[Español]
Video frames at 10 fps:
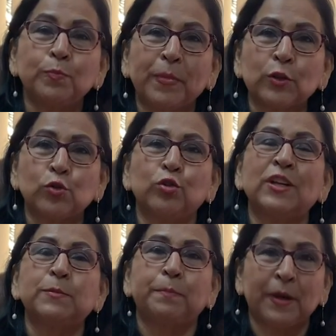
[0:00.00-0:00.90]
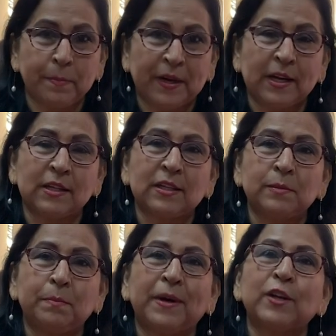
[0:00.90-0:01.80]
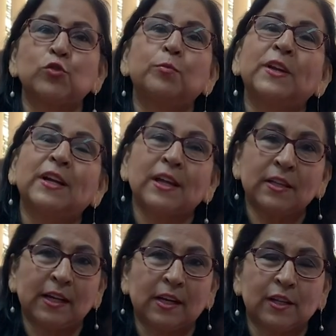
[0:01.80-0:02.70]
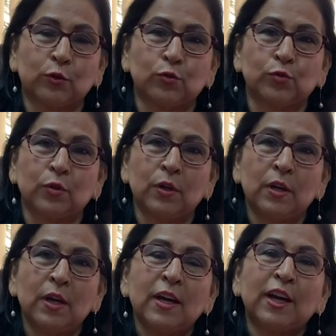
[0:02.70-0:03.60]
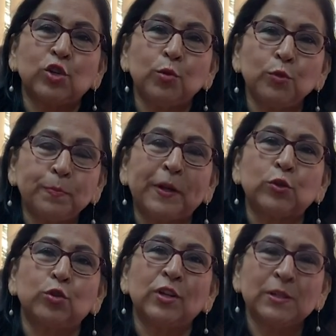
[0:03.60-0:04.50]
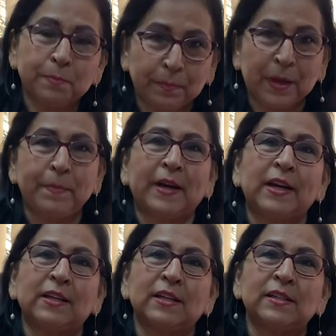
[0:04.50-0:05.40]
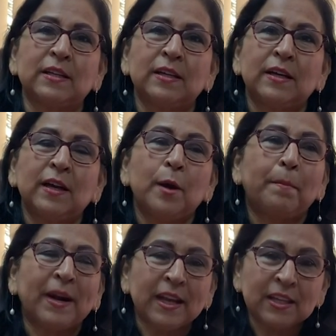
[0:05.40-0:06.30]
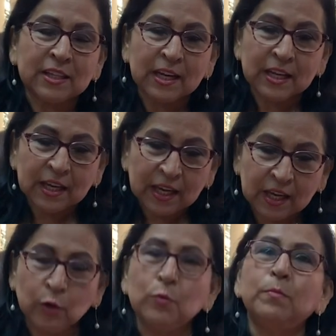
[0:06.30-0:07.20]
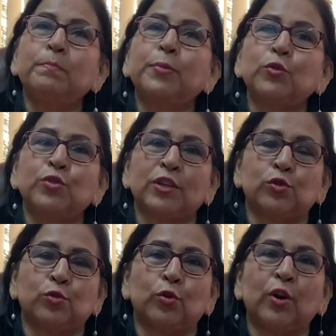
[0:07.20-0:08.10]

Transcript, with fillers: personas preparadas para asumir grandes retos, que somos personas preparadas para entrar en un proceso